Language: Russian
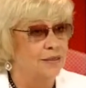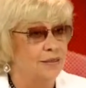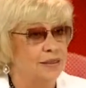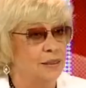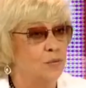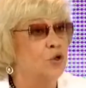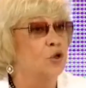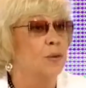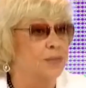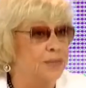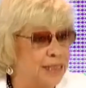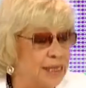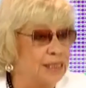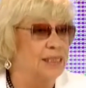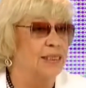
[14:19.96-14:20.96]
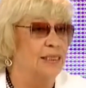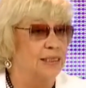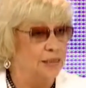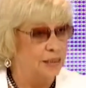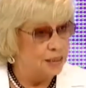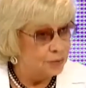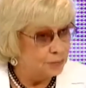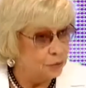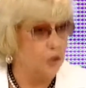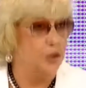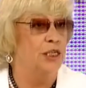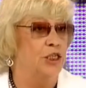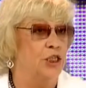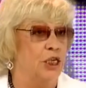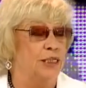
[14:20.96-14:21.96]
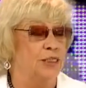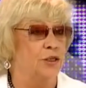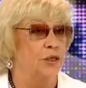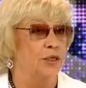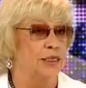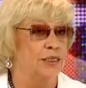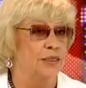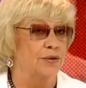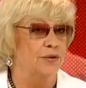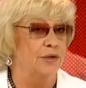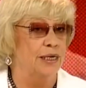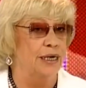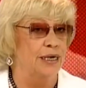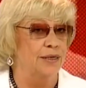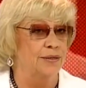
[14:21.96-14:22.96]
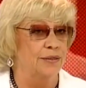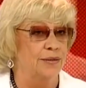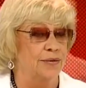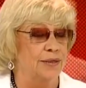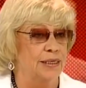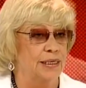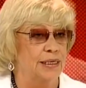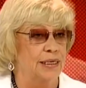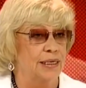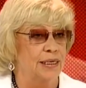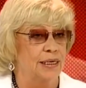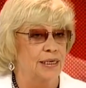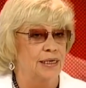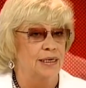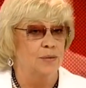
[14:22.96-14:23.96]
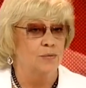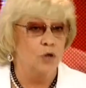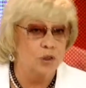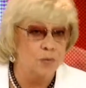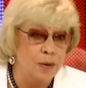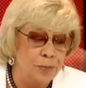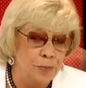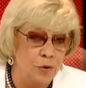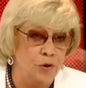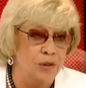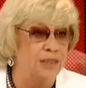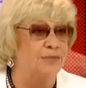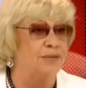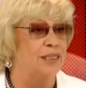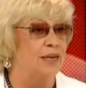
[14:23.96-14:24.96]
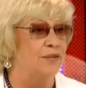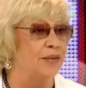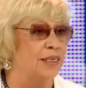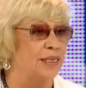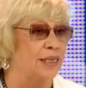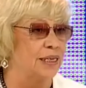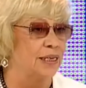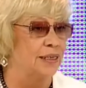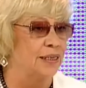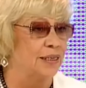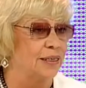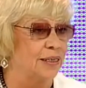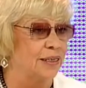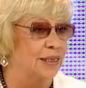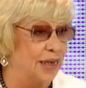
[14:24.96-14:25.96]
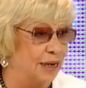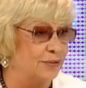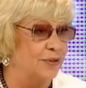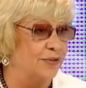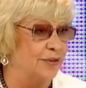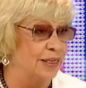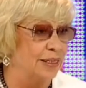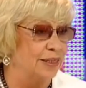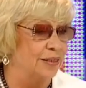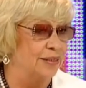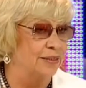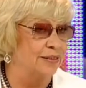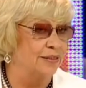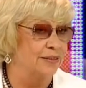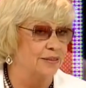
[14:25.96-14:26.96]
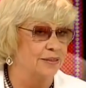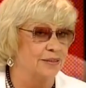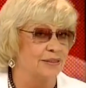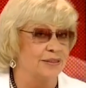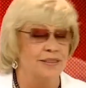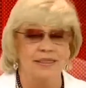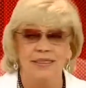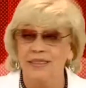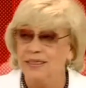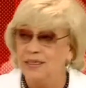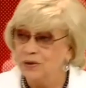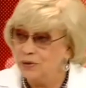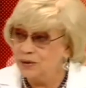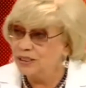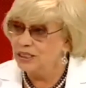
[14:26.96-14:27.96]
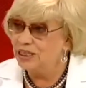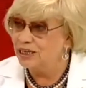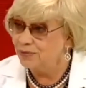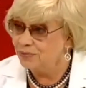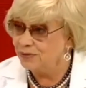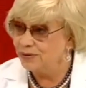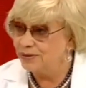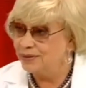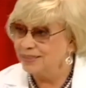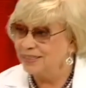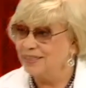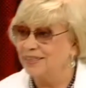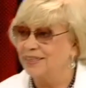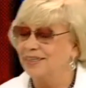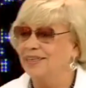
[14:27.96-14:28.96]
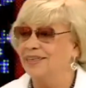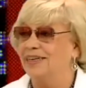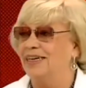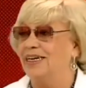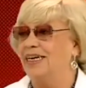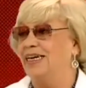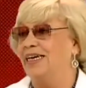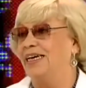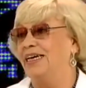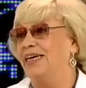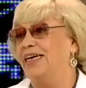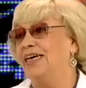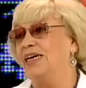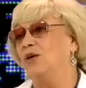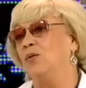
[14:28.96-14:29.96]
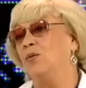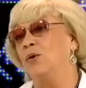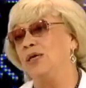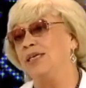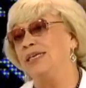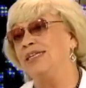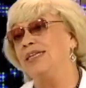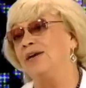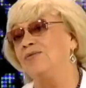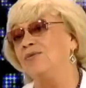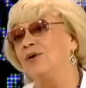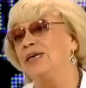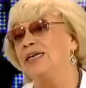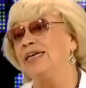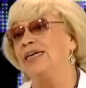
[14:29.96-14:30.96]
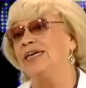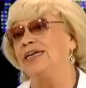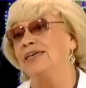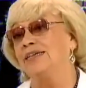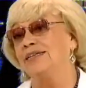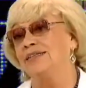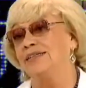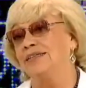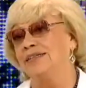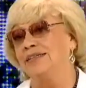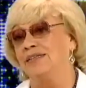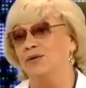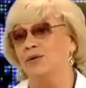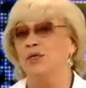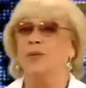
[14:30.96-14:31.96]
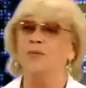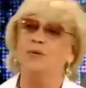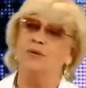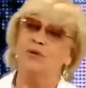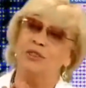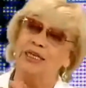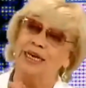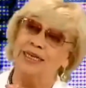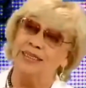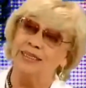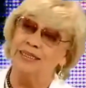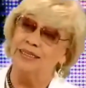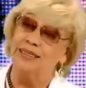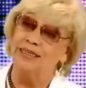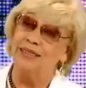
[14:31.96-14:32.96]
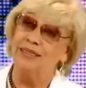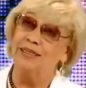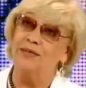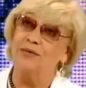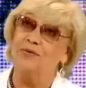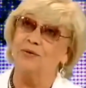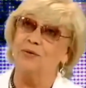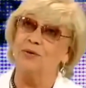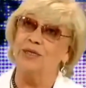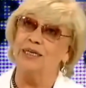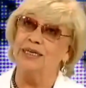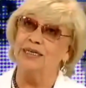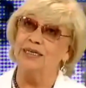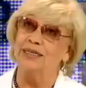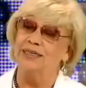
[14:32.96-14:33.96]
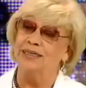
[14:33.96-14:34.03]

тому, чтобы стать просто частью английского королевства. Может быть, просто в северных графствах. Он жив. И любой недовольный уже получает в руки